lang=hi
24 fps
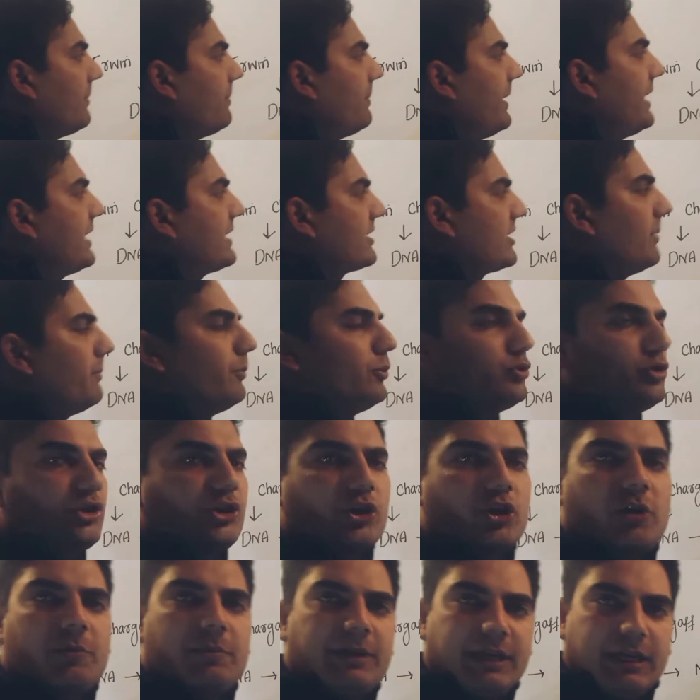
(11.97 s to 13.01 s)
द बेस
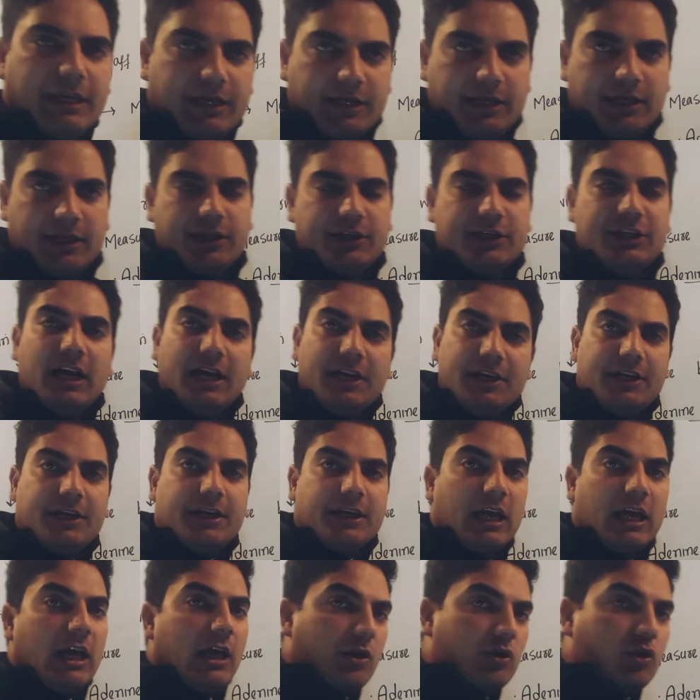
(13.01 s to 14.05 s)
कंपोजिशन ऑफ डीएनए यानी
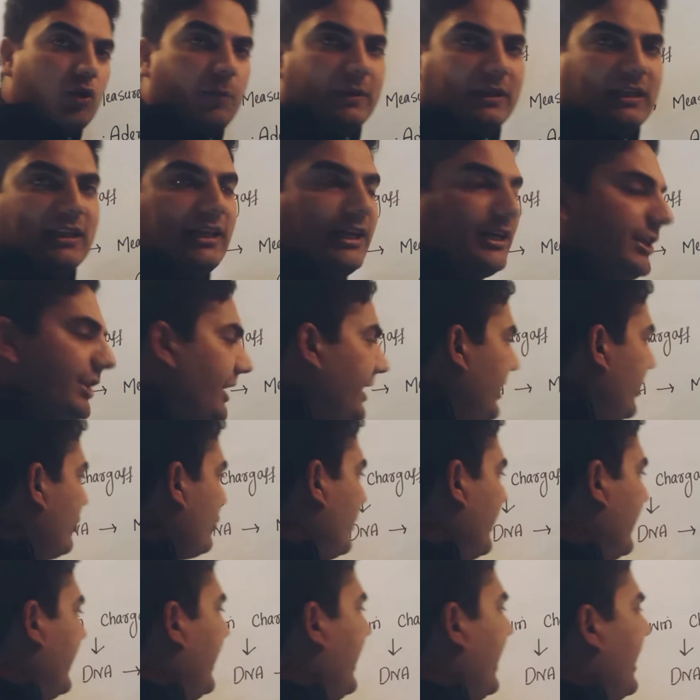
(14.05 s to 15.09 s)
उनको पता था डीएनए
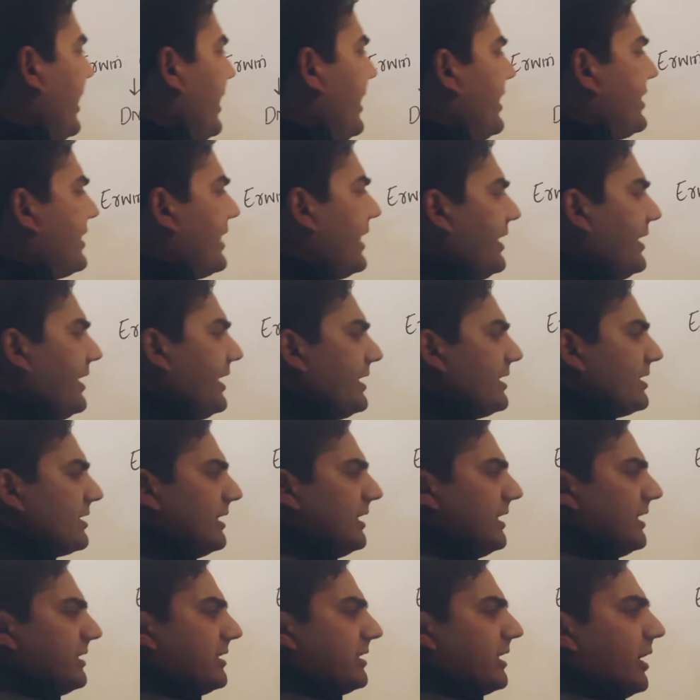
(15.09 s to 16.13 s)
जो है इट कंटेन्स
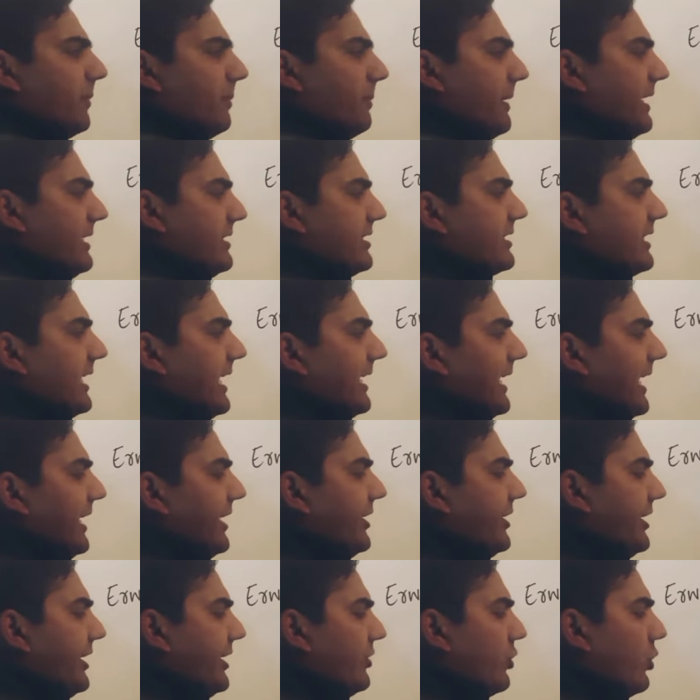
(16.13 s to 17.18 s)
दीज बेसिस लाइक
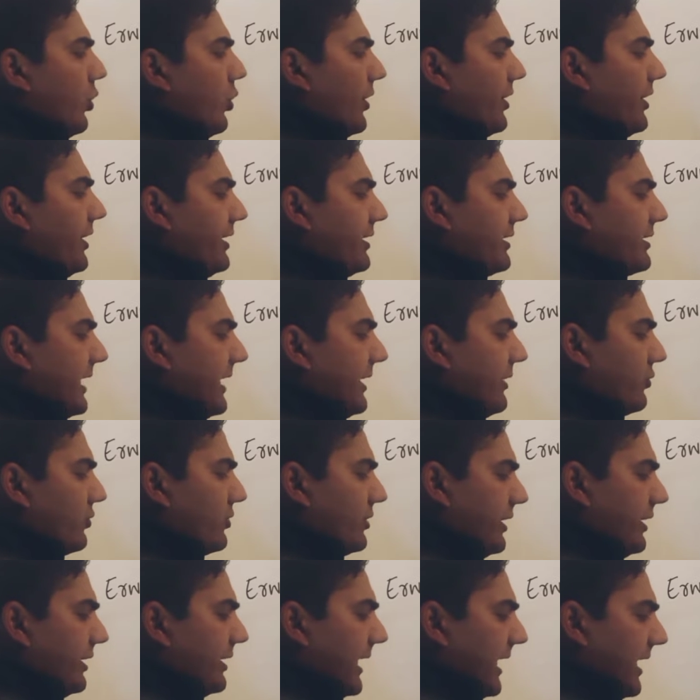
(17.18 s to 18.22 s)
एडिनिन गोनिन
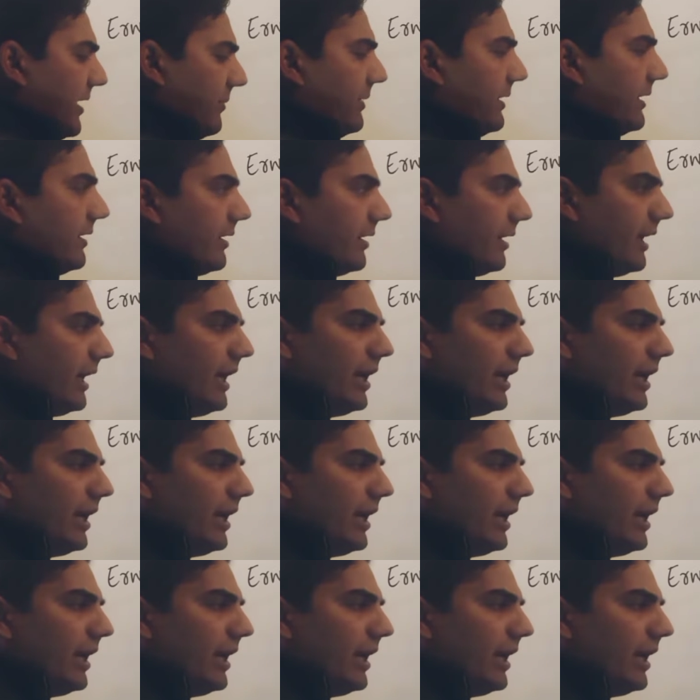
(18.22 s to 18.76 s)
साइटोसिन थाइमिन